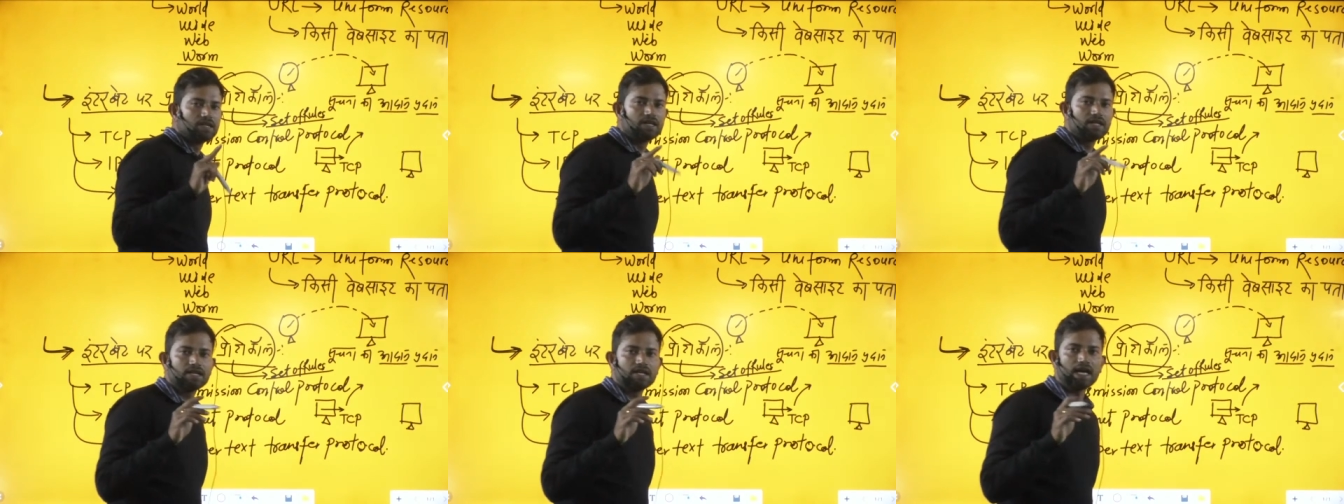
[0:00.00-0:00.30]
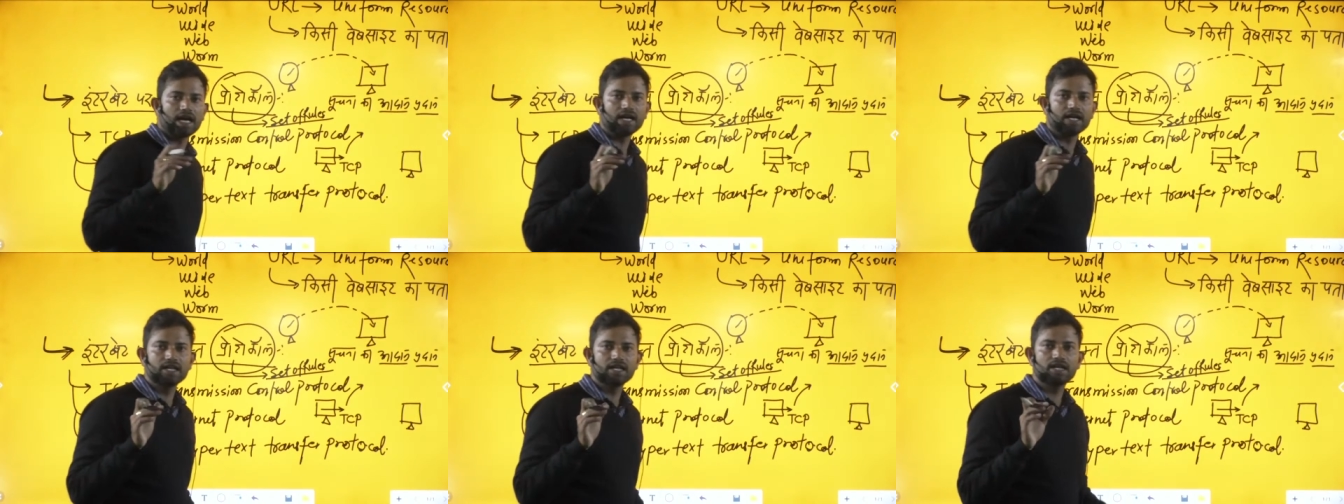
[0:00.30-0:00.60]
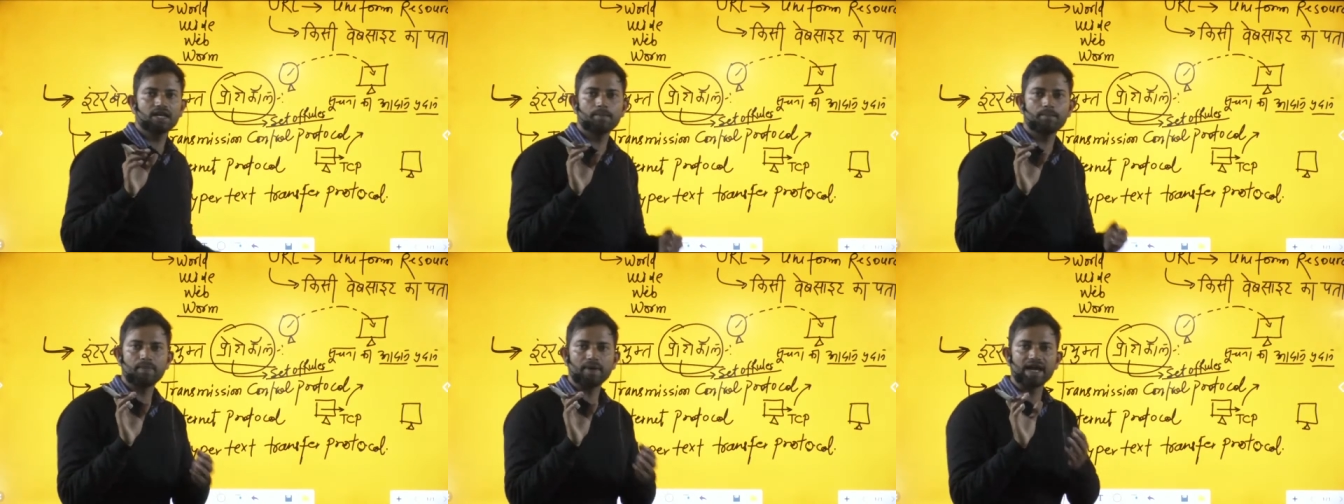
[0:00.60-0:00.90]
यानी
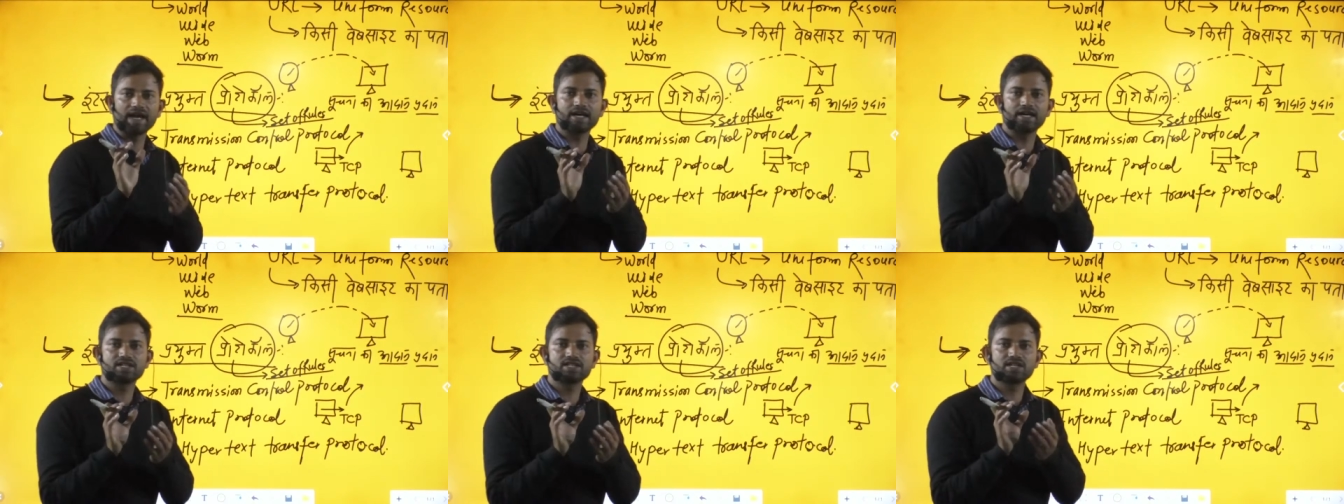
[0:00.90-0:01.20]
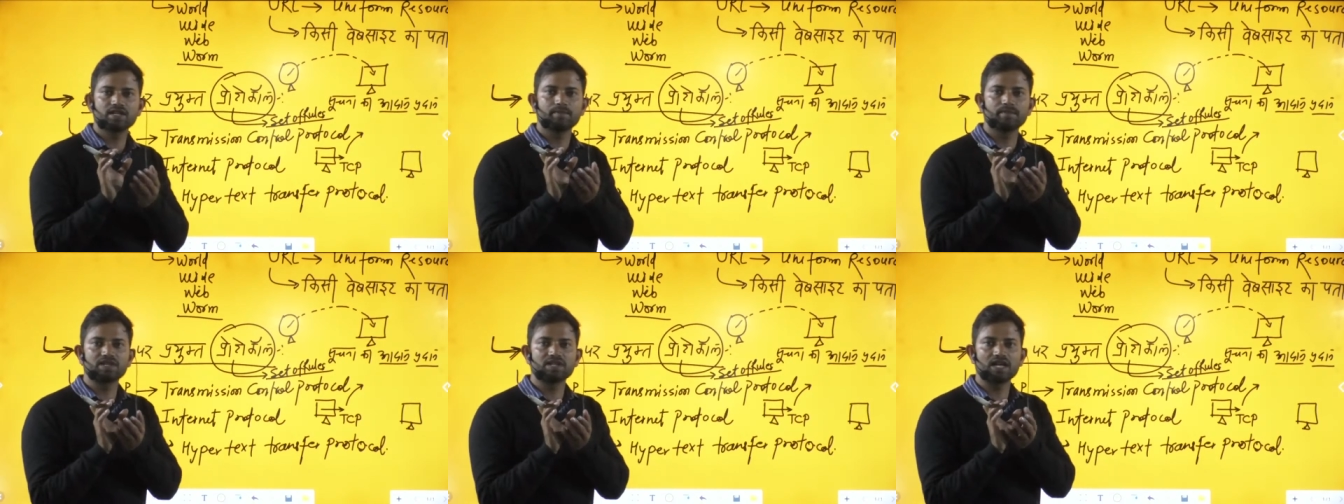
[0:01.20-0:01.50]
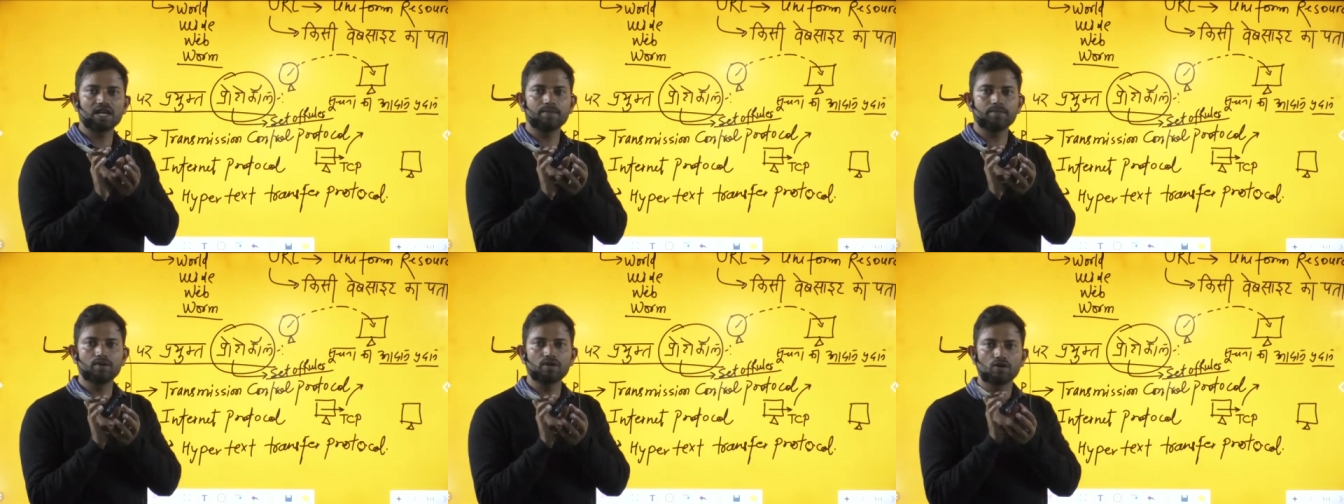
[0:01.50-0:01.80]
कि पैकेट से
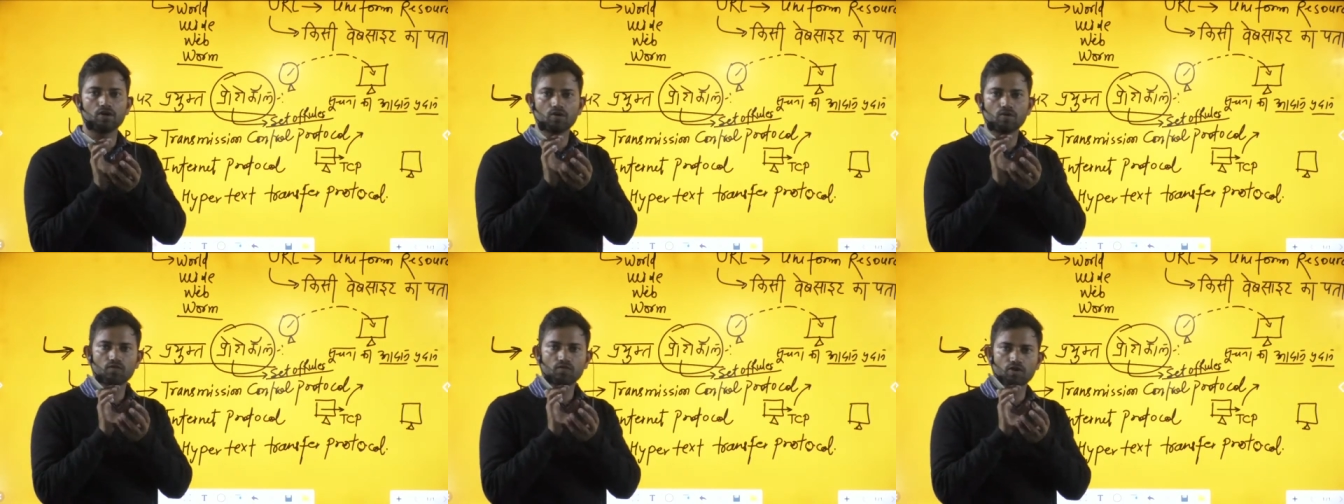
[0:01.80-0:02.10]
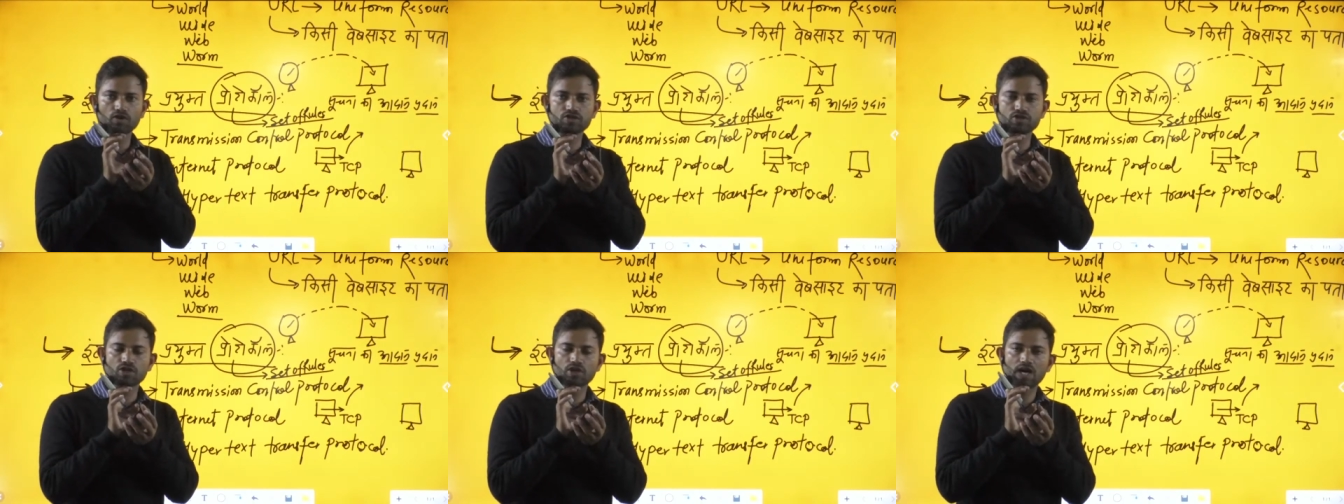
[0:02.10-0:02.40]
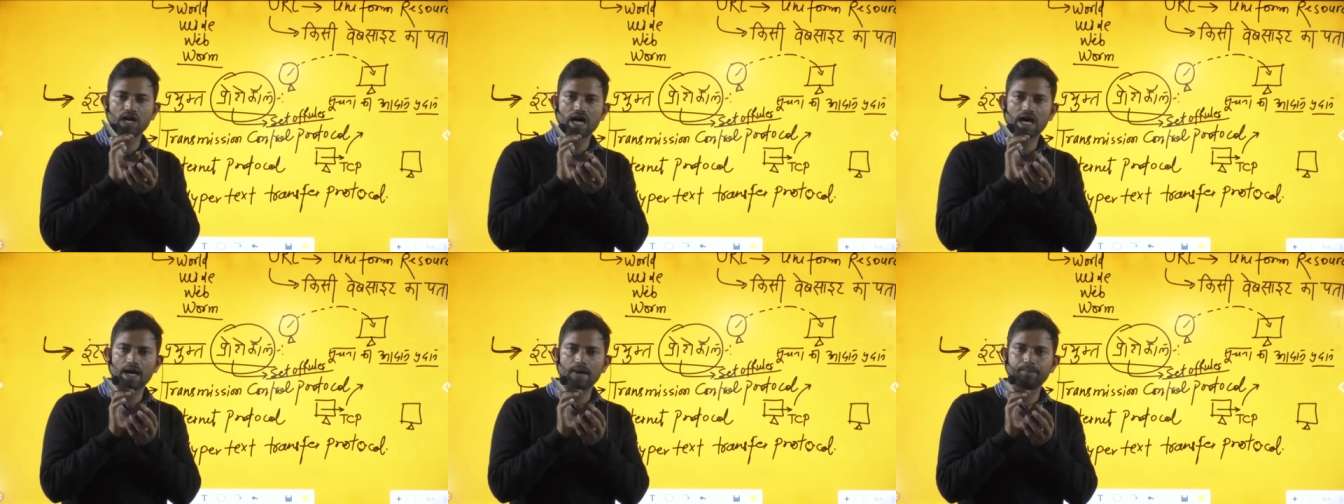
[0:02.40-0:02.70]
मतलब वो जो
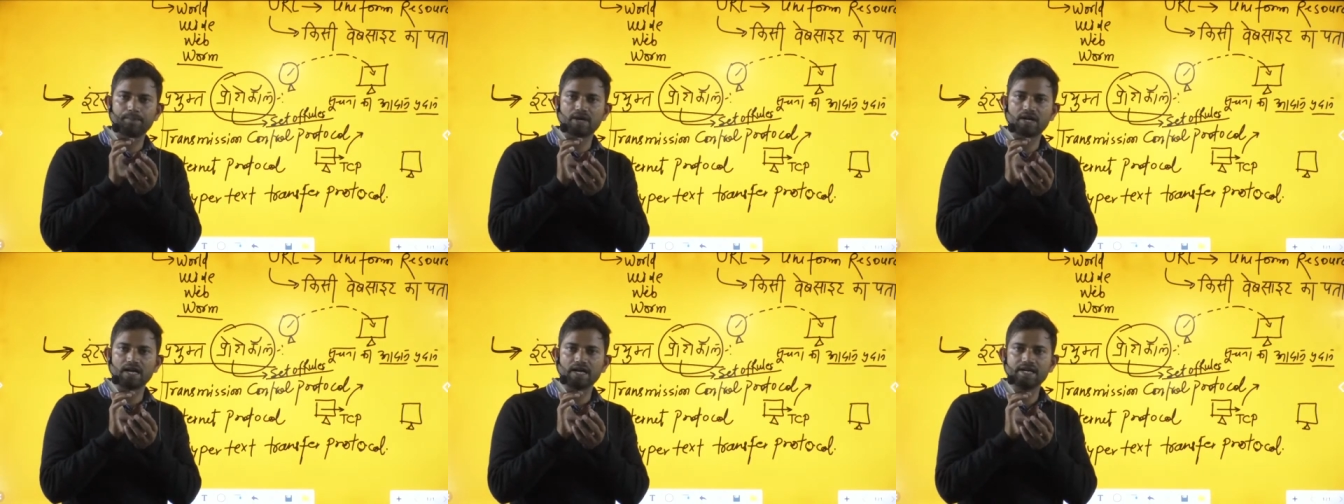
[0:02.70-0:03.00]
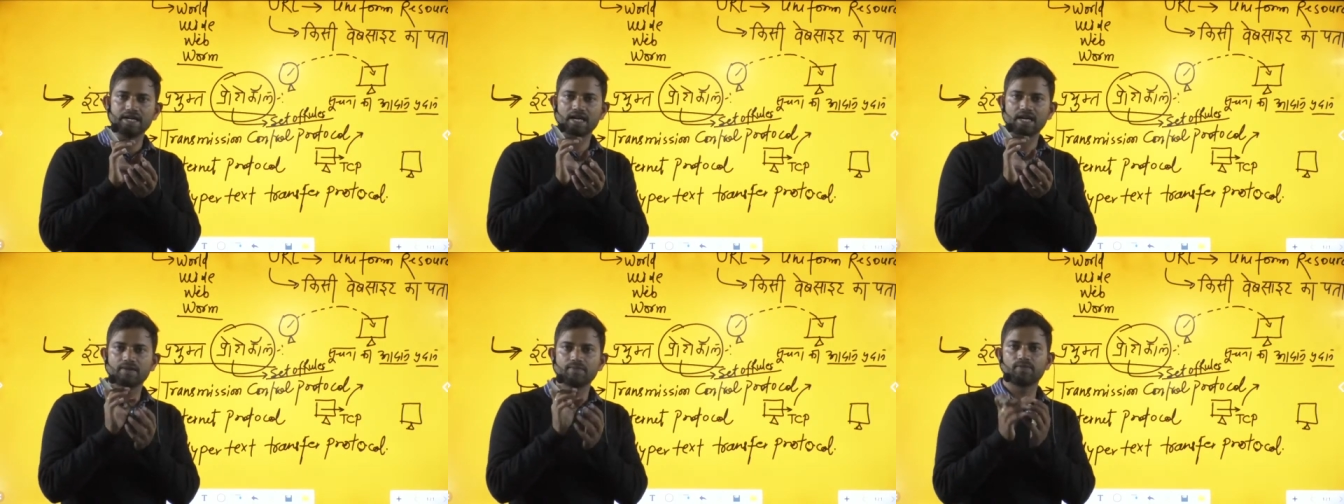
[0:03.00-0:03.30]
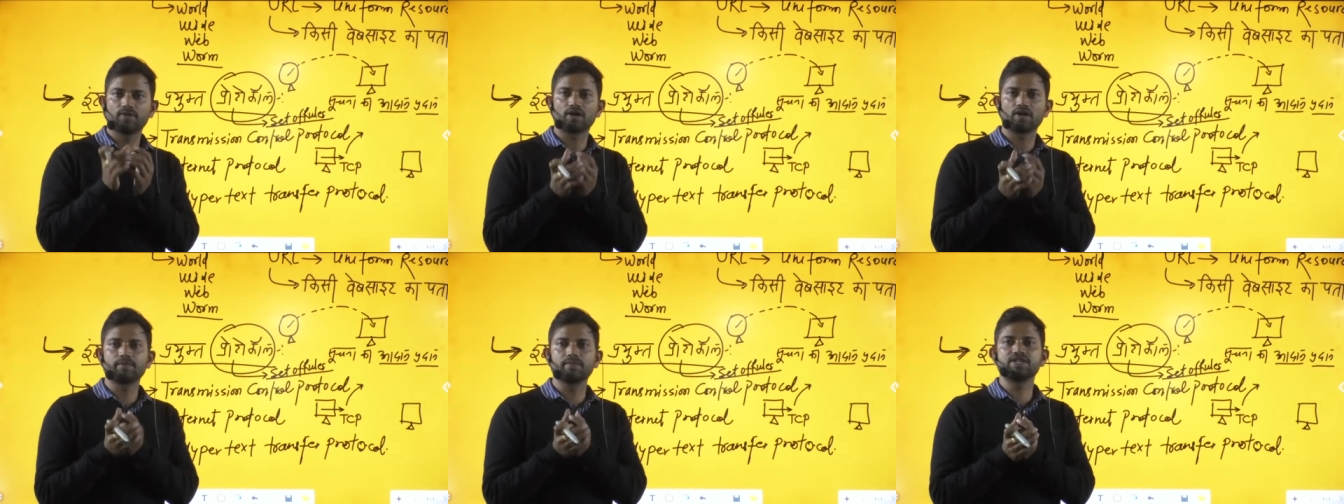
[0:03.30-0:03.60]
आपका
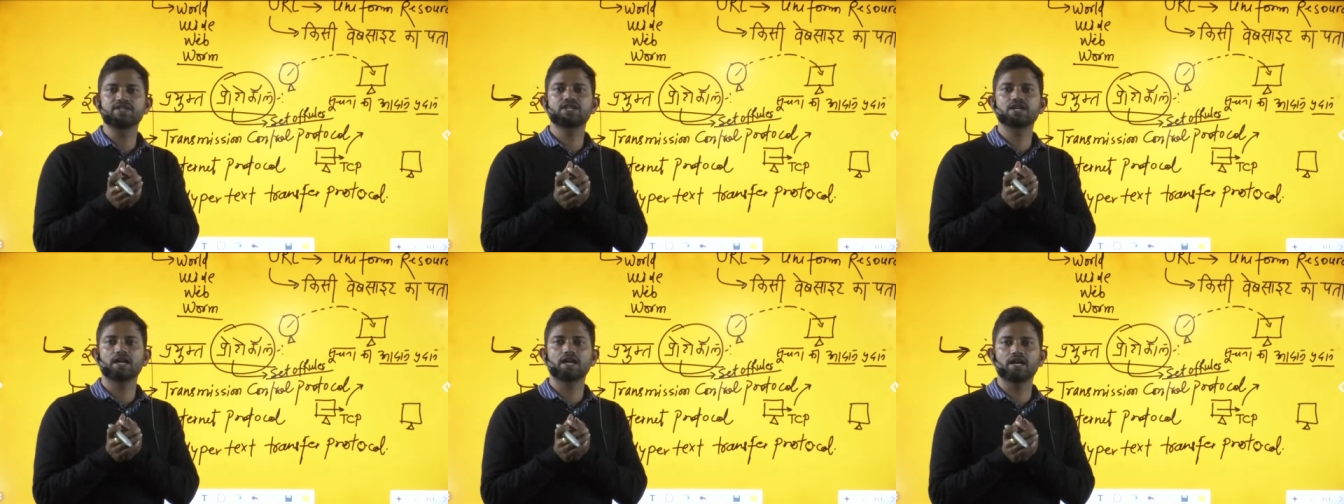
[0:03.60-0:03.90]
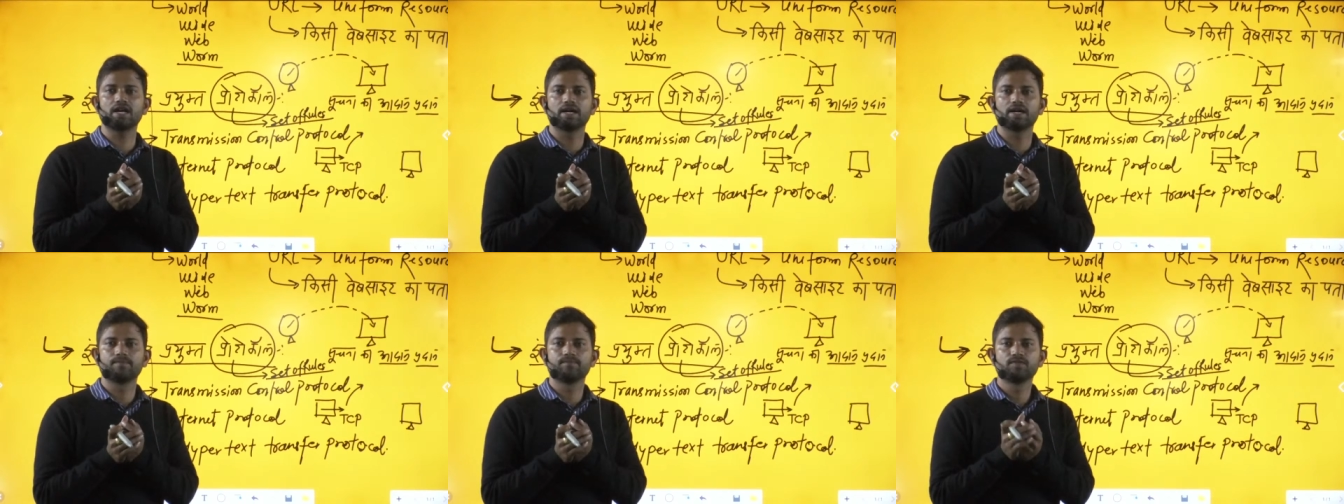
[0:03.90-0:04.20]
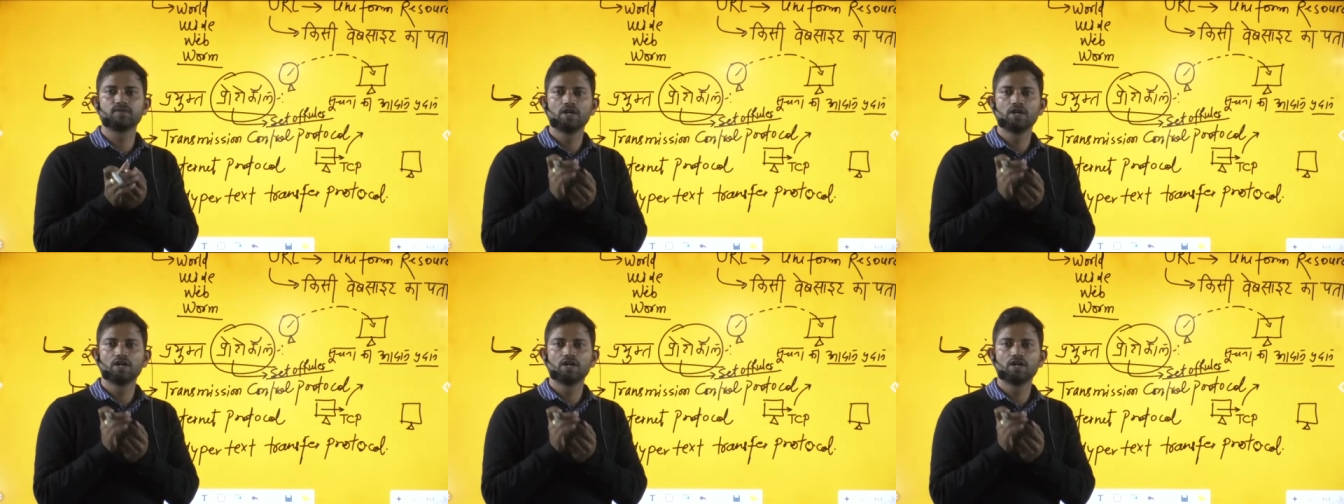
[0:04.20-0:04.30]
इन्फॉर्मेशन है